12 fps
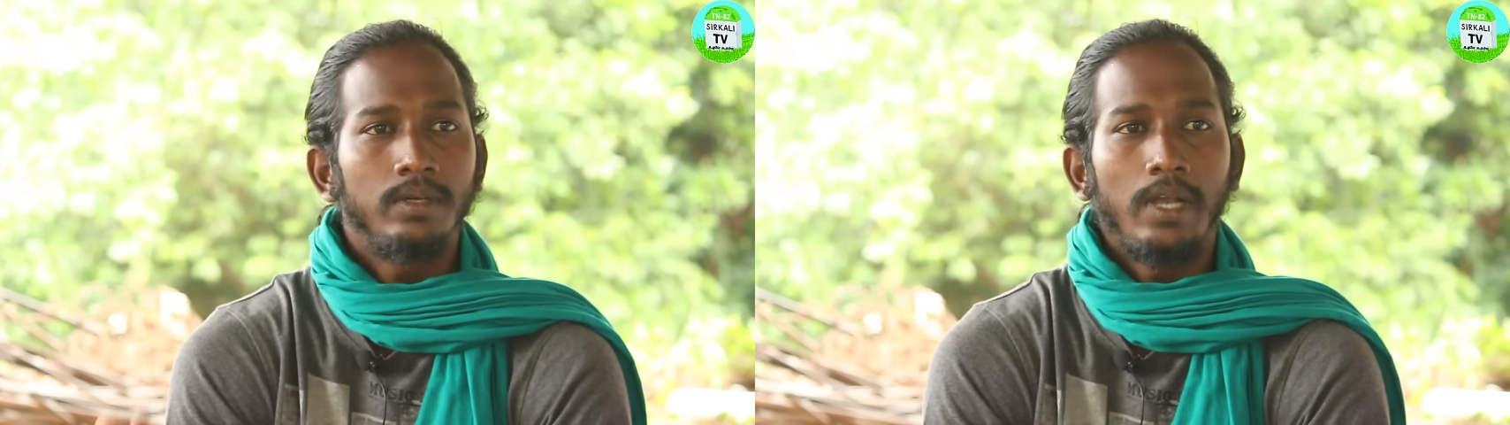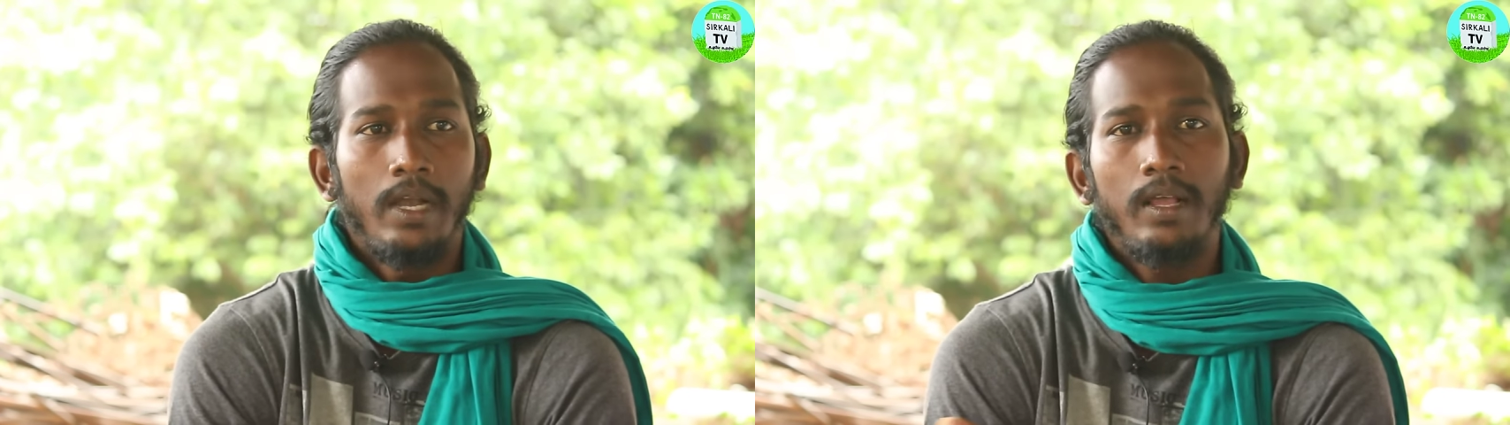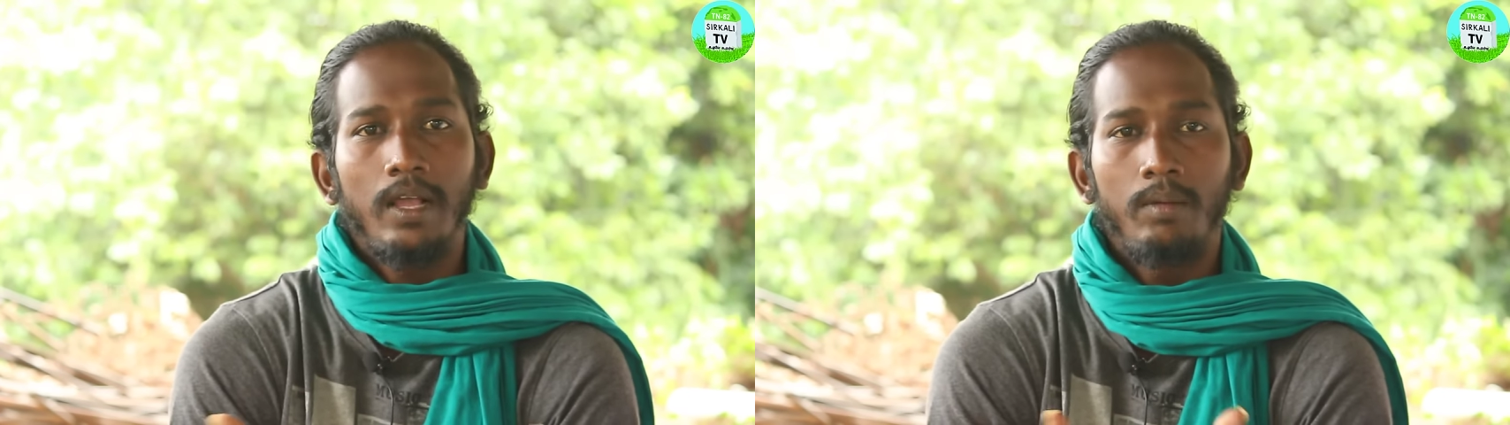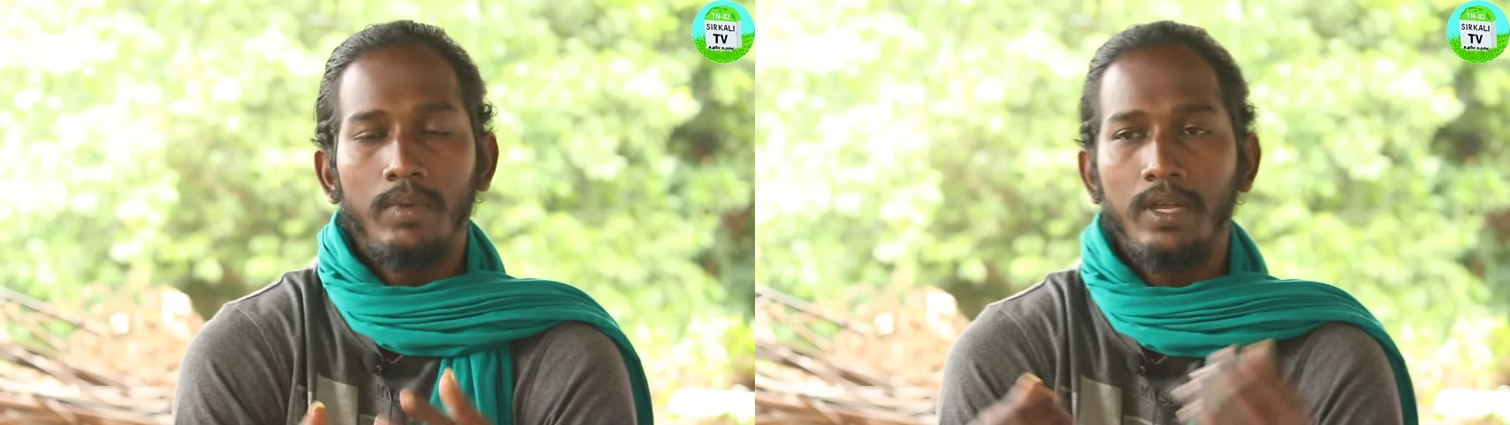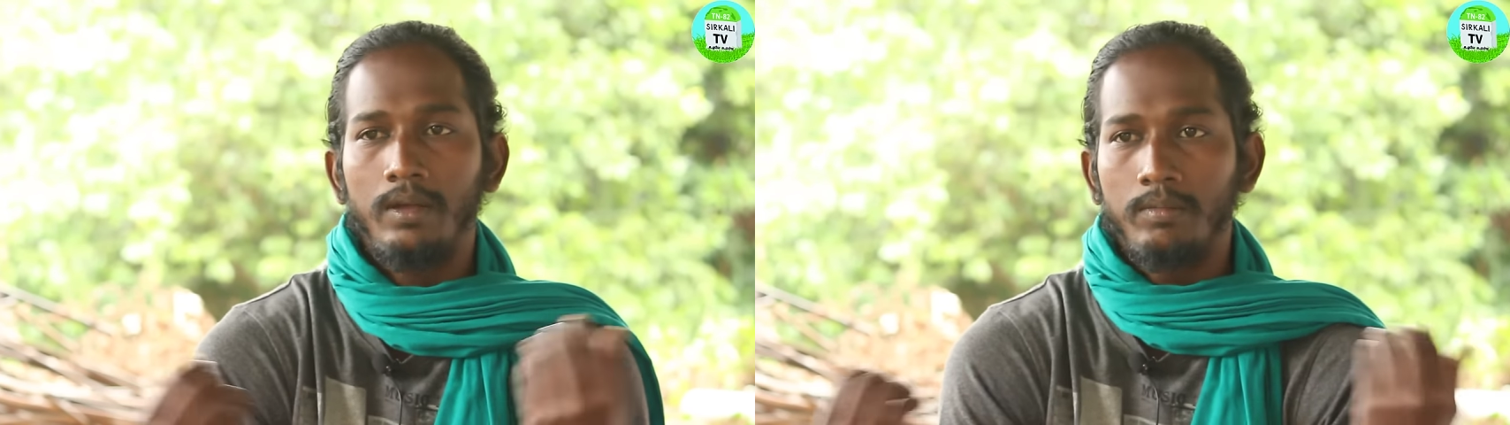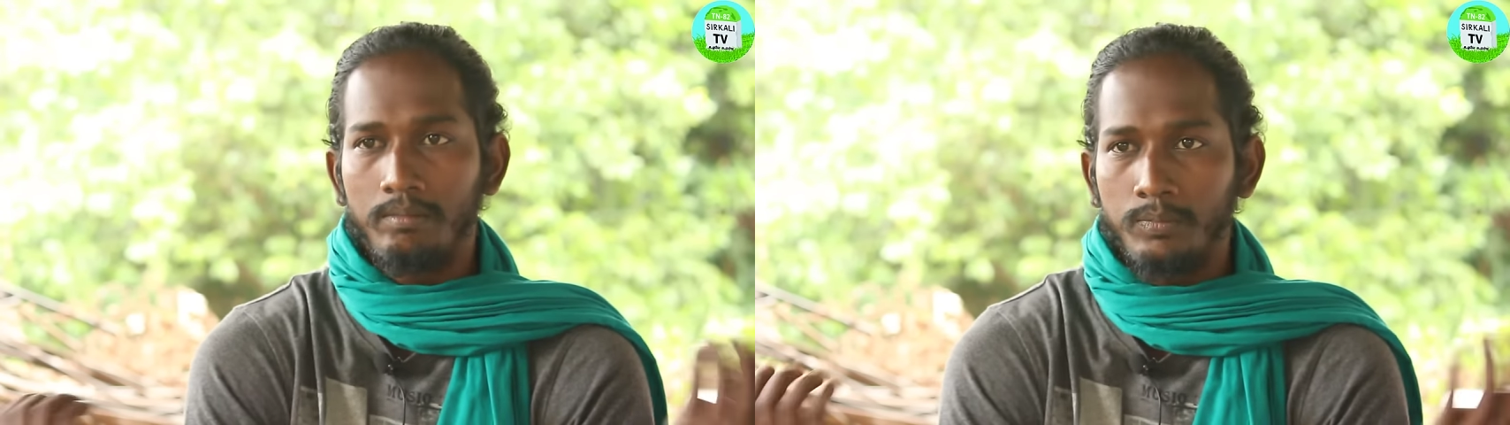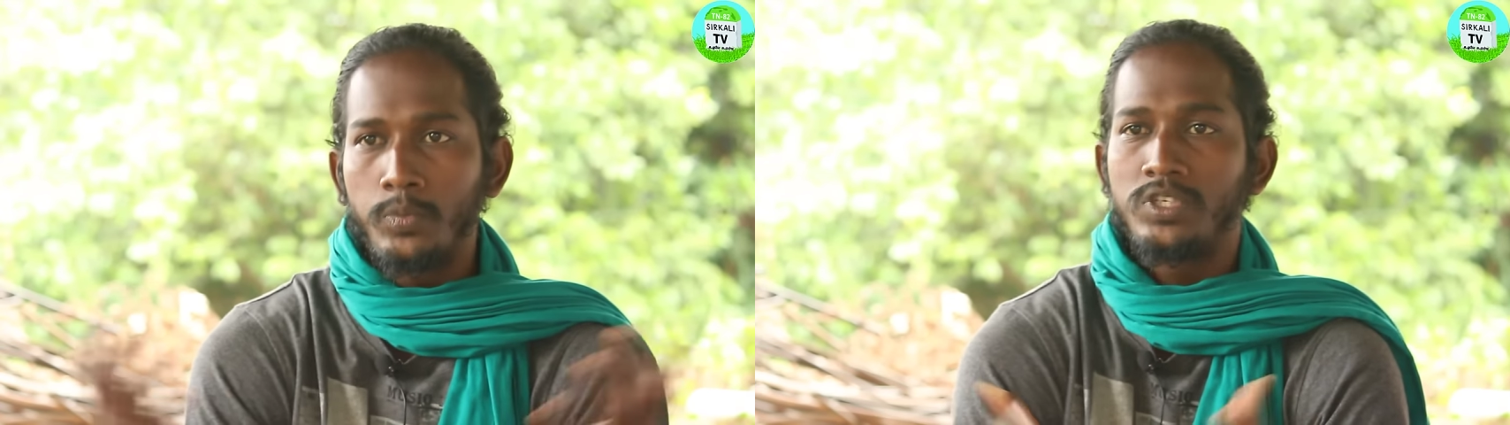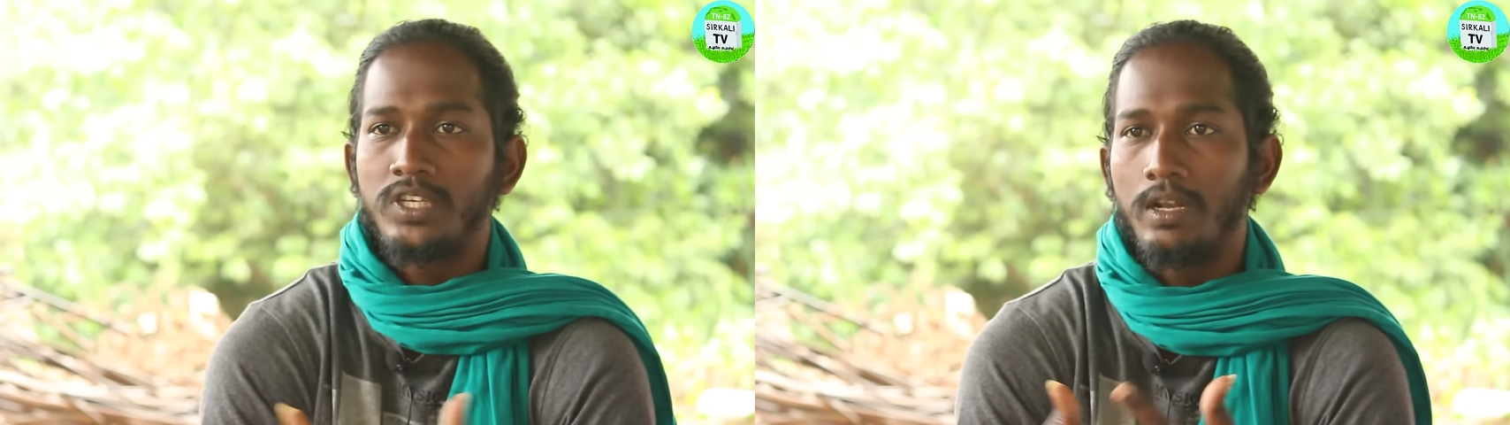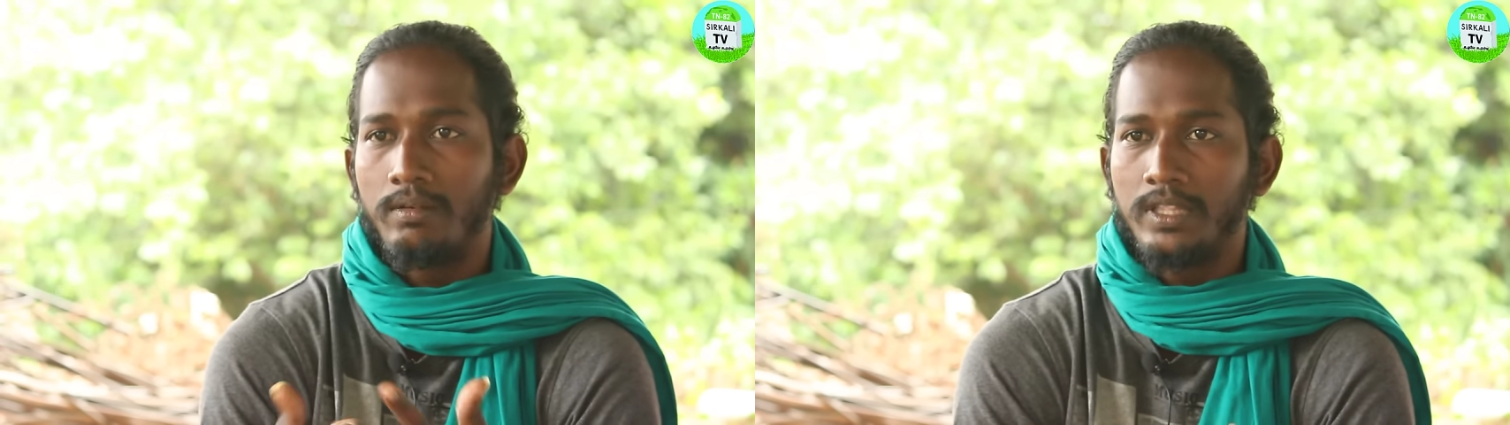நடக்காமல்
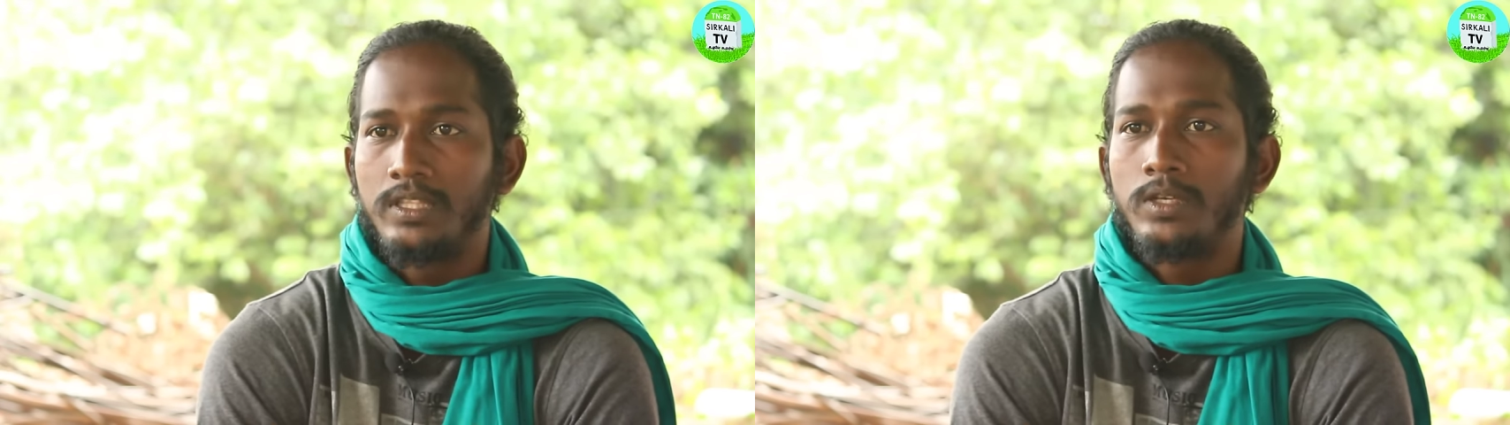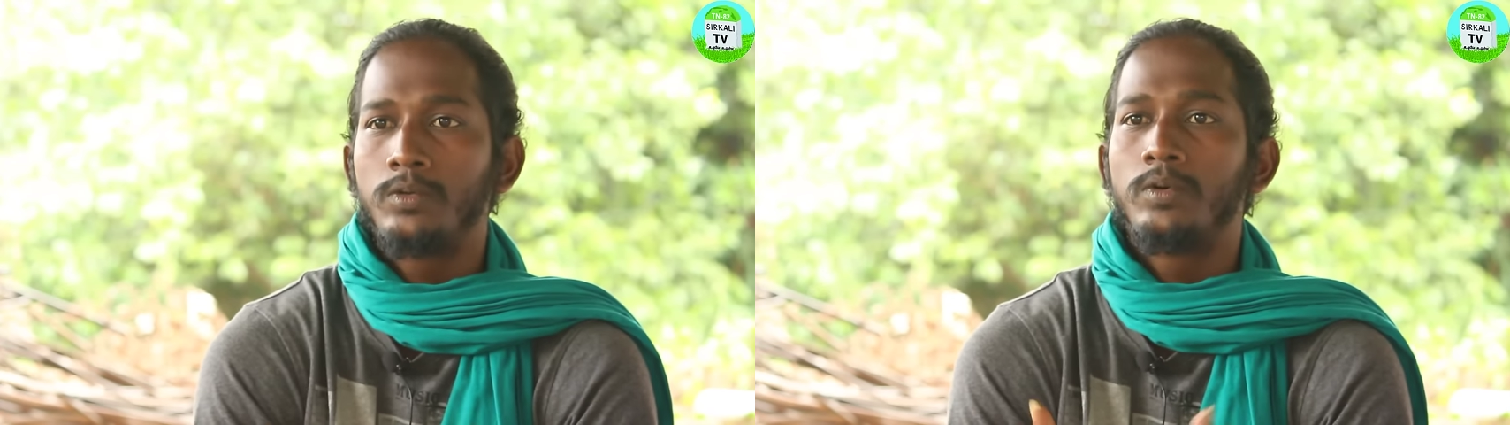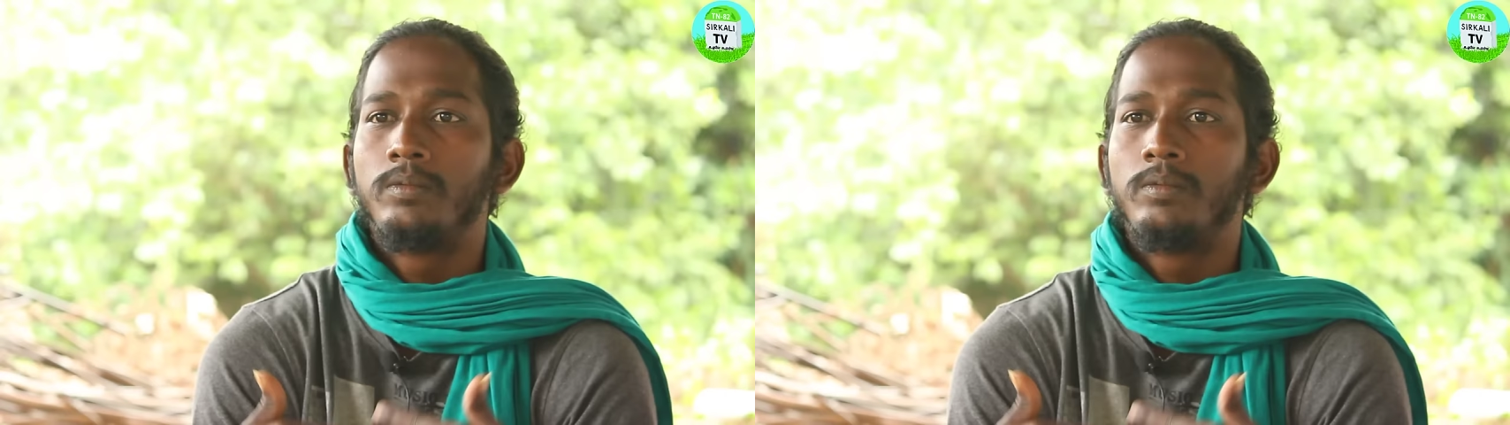பூச்சிகள் வந்து